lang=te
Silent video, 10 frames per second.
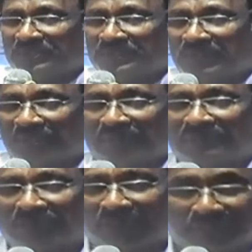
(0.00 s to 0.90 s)
ఉన్నాం
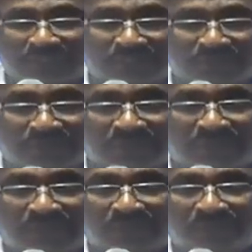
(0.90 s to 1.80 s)
యోవేలు
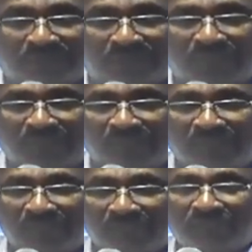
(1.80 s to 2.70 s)
గ్రంథము
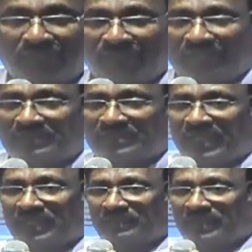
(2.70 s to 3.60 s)
రెండవ
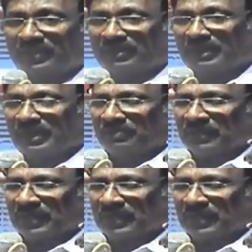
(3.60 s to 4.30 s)
అధ్యాయంలో మనం